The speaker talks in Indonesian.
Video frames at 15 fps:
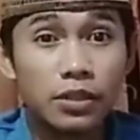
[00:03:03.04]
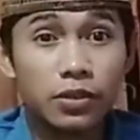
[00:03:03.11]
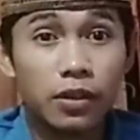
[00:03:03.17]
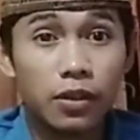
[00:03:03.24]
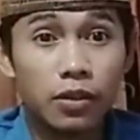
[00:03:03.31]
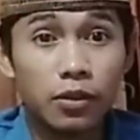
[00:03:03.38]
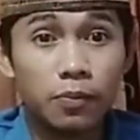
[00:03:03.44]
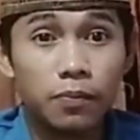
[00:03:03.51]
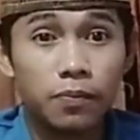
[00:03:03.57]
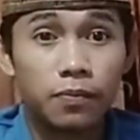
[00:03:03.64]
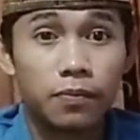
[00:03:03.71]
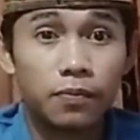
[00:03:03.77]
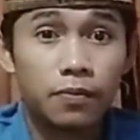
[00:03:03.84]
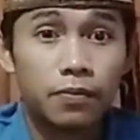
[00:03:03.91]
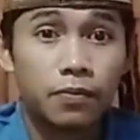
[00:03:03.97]
dan sorob,
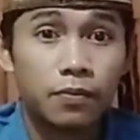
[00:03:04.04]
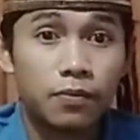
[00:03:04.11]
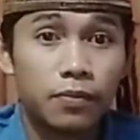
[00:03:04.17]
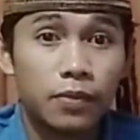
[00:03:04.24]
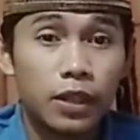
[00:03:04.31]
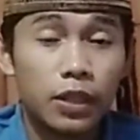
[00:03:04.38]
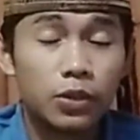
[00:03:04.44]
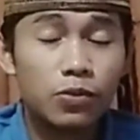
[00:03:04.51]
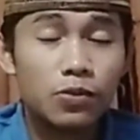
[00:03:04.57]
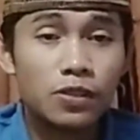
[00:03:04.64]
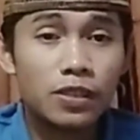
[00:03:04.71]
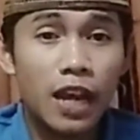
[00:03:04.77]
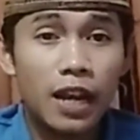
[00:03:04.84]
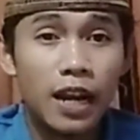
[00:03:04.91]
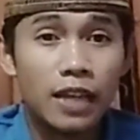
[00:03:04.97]
itu
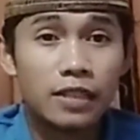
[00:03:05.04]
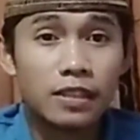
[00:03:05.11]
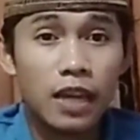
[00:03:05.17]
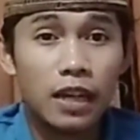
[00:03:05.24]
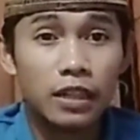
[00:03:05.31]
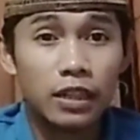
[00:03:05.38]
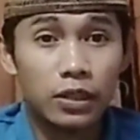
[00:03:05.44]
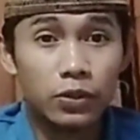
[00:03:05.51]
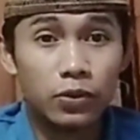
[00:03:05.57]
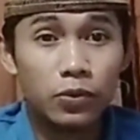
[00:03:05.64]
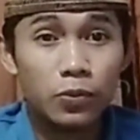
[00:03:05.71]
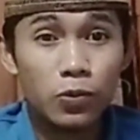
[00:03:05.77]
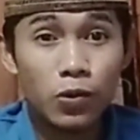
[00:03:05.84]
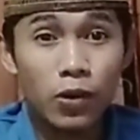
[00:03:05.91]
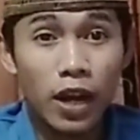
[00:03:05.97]
salasan
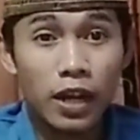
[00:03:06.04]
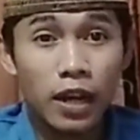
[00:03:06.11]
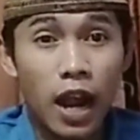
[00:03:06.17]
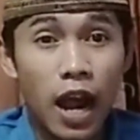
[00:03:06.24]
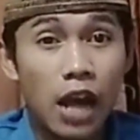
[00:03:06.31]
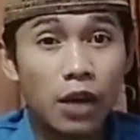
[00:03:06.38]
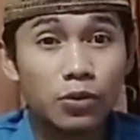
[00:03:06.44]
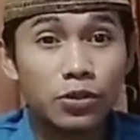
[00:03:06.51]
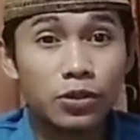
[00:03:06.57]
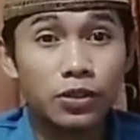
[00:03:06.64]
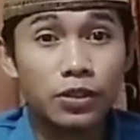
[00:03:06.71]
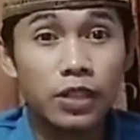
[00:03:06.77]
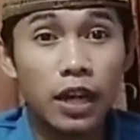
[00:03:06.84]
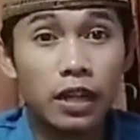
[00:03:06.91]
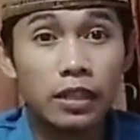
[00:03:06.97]
itu bukan
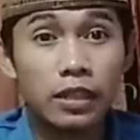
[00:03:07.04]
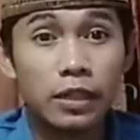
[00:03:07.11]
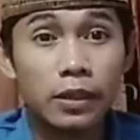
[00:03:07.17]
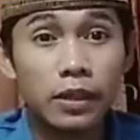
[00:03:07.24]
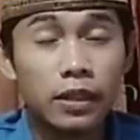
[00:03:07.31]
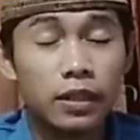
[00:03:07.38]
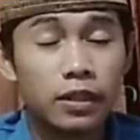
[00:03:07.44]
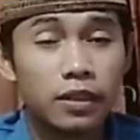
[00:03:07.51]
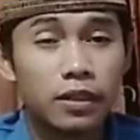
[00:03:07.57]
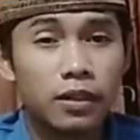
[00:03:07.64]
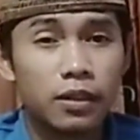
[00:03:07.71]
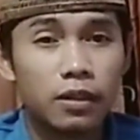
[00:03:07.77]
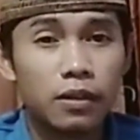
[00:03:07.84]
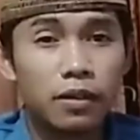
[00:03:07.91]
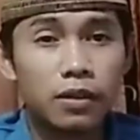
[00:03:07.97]
harus jadi
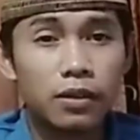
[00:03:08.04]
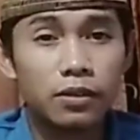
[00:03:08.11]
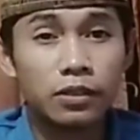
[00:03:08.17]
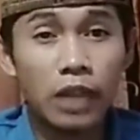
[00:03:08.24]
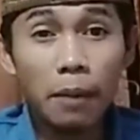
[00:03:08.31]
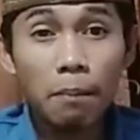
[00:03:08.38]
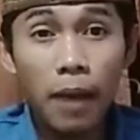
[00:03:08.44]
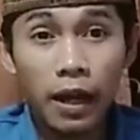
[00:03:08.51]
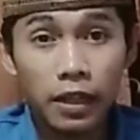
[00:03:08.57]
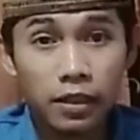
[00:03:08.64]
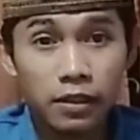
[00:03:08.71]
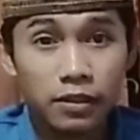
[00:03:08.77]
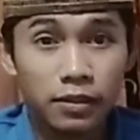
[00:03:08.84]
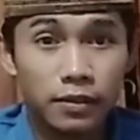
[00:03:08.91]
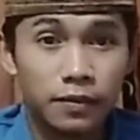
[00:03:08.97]
e,
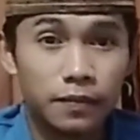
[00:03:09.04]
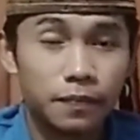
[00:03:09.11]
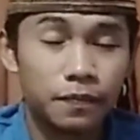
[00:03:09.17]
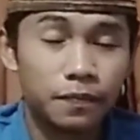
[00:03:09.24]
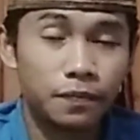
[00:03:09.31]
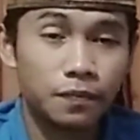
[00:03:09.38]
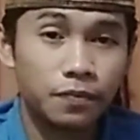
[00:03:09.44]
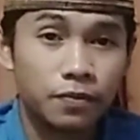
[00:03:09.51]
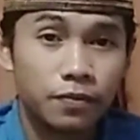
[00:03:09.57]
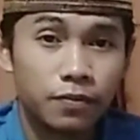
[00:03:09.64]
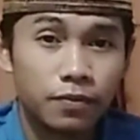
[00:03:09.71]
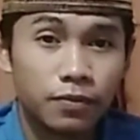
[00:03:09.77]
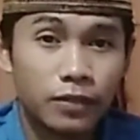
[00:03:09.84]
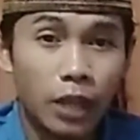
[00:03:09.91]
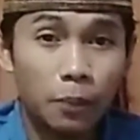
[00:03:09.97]
jabar
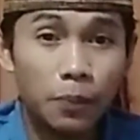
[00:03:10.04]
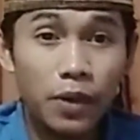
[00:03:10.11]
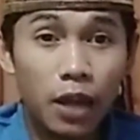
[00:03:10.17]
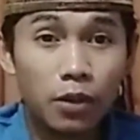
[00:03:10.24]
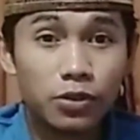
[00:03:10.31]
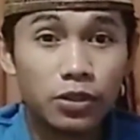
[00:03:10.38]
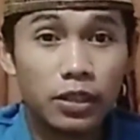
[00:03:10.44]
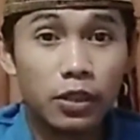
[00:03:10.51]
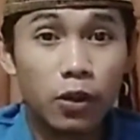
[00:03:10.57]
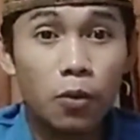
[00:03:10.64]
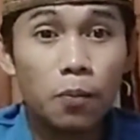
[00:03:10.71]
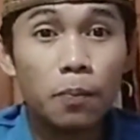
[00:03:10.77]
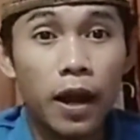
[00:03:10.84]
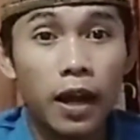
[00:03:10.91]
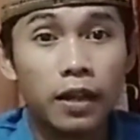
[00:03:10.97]
tapi harus jadi
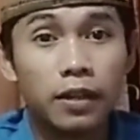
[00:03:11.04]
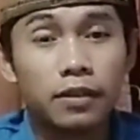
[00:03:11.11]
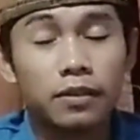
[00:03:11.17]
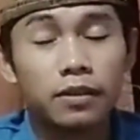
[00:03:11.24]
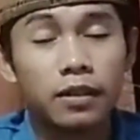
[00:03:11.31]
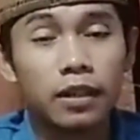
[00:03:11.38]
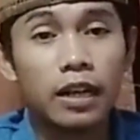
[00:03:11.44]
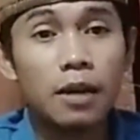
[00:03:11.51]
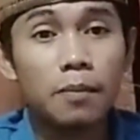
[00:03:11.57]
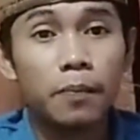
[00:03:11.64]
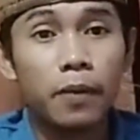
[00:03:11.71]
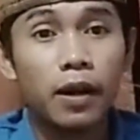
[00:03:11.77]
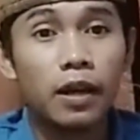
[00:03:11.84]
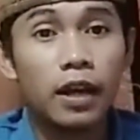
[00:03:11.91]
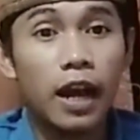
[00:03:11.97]
ropa
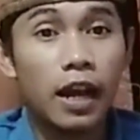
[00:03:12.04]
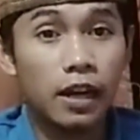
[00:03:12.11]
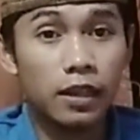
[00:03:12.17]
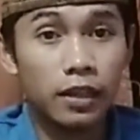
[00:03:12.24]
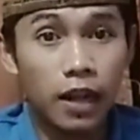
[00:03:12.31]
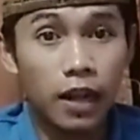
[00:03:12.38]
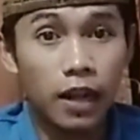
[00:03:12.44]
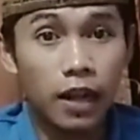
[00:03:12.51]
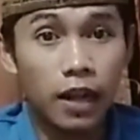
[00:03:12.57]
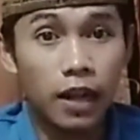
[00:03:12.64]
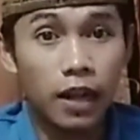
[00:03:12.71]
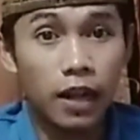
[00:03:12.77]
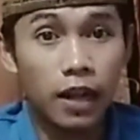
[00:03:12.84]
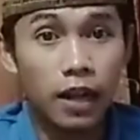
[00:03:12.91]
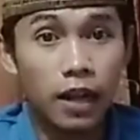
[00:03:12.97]
kenapa karena
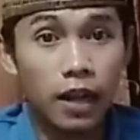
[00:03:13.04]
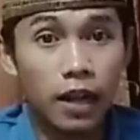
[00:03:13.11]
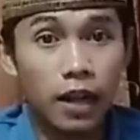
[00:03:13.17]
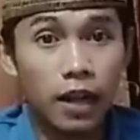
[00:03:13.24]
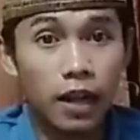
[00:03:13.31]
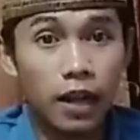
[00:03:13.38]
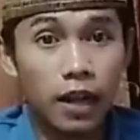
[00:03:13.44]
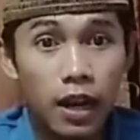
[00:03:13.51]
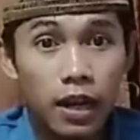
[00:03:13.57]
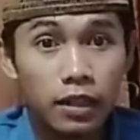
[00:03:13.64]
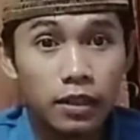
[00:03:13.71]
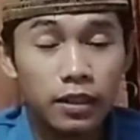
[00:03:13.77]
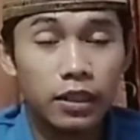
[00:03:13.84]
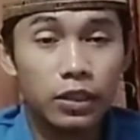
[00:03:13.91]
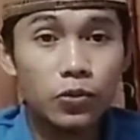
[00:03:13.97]
itu
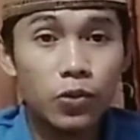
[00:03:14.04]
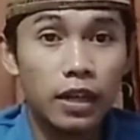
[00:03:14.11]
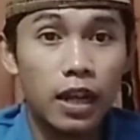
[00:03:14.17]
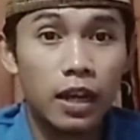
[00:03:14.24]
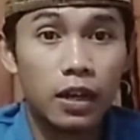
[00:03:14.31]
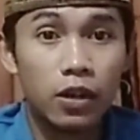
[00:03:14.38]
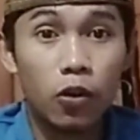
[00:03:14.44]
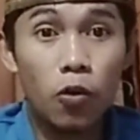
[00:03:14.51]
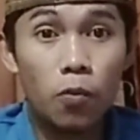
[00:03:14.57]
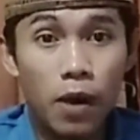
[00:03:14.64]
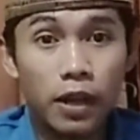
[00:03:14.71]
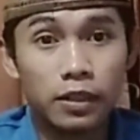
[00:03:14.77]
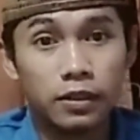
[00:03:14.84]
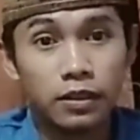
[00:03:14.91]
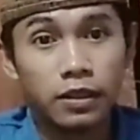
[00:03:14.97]
adalah
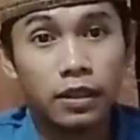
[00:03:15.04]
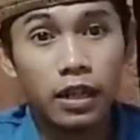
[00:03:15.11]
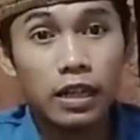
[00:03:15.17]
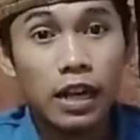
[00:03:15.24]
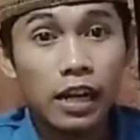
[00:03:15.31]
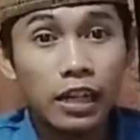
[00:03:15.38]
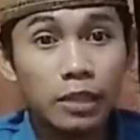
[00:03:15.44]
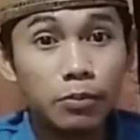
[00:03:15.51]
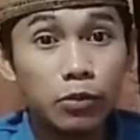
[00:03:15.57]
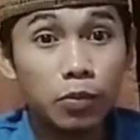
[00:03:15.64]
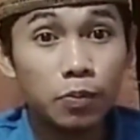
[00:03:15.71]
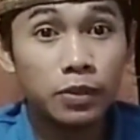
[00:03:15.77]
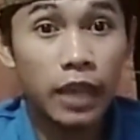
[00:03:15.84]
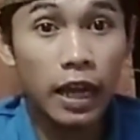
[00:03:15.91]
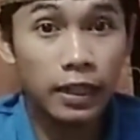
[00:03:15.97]
khobar dari
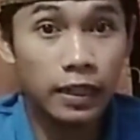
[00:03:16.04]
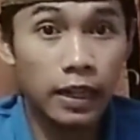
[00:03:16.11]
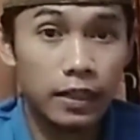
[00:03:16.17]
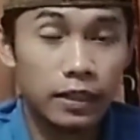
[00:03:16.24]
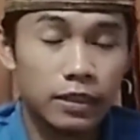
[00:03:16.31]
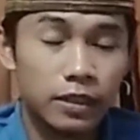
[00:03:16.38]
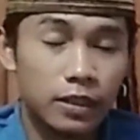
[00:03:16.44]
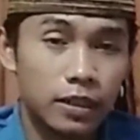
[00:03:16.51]
mubtada